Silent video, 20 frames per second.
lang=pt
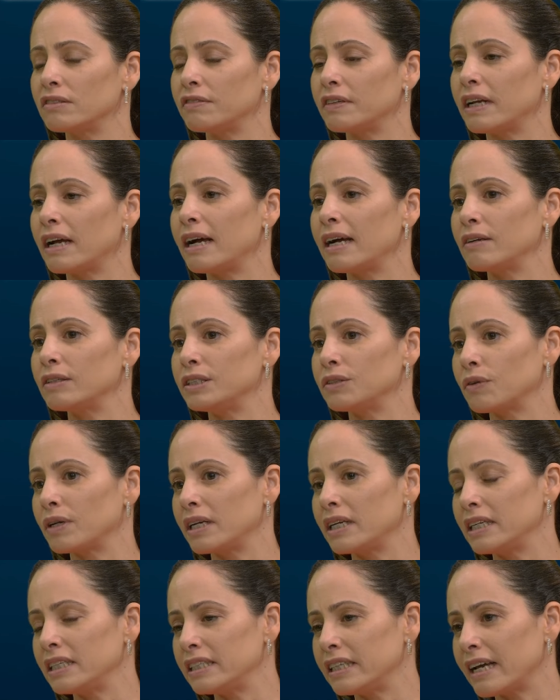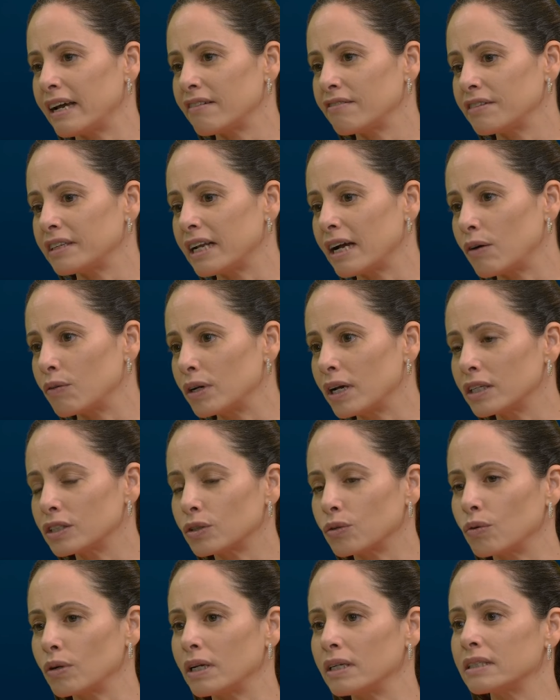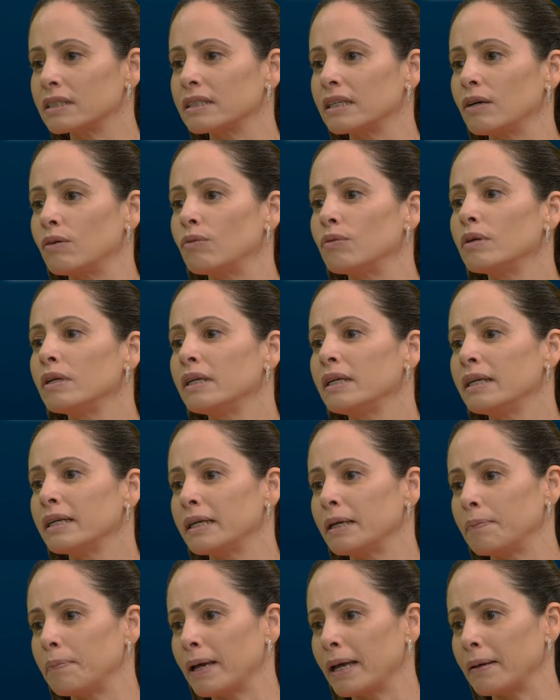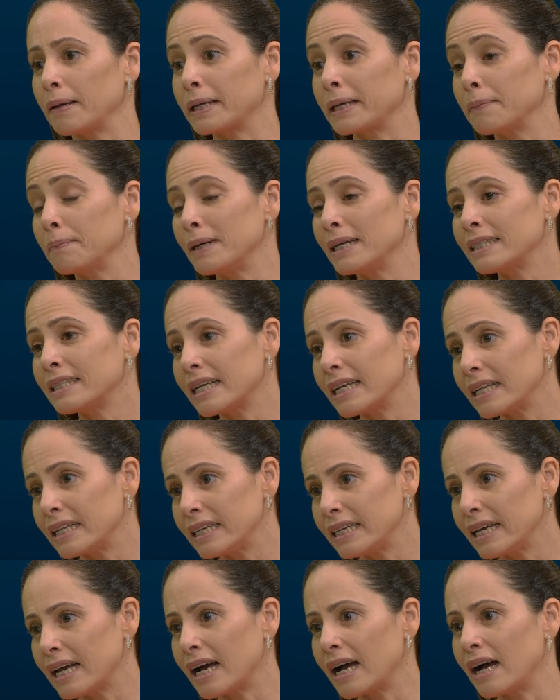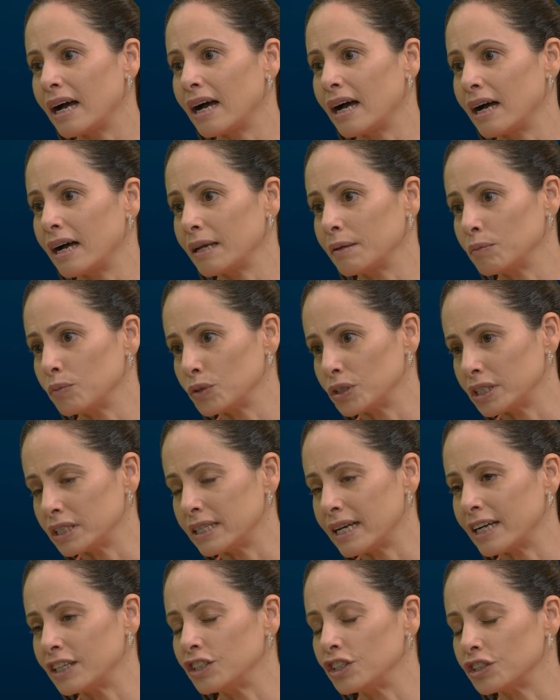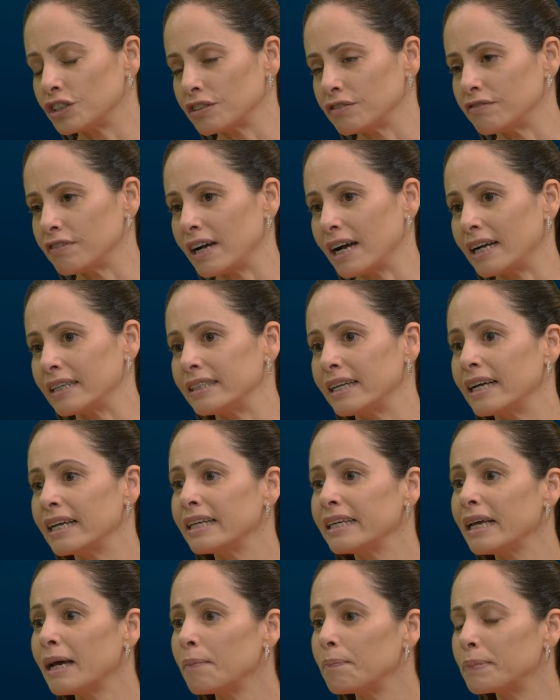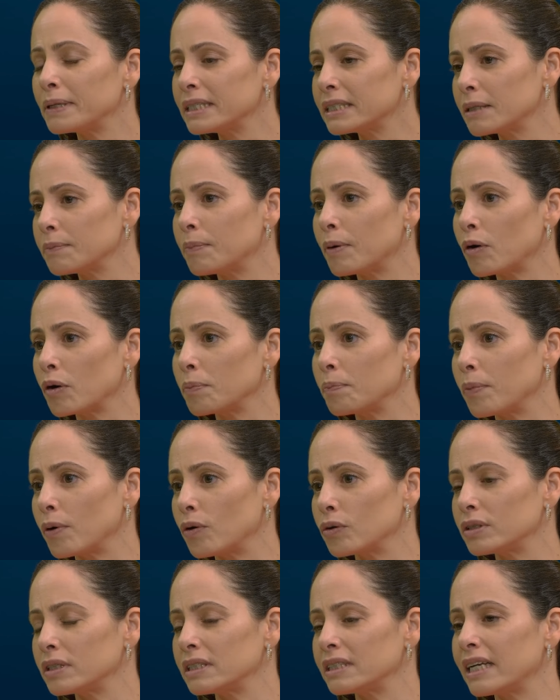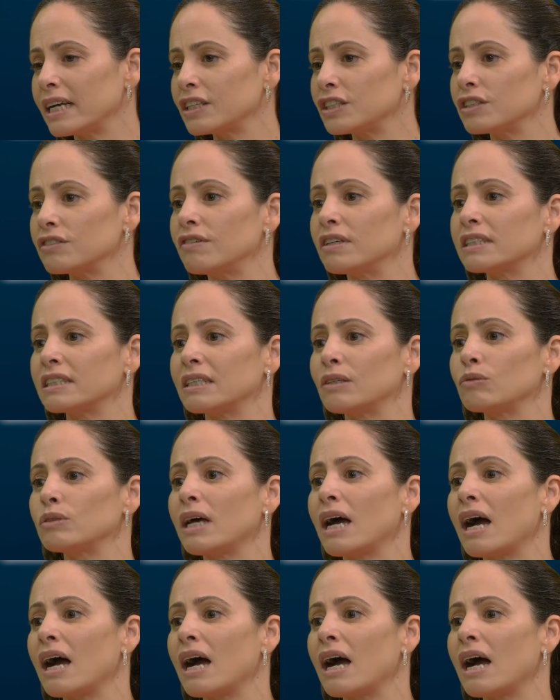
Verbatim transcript: virais, o RNA viral na articulação, que, que manteria a imunidade ativada, e a principal hipótese é a ativação da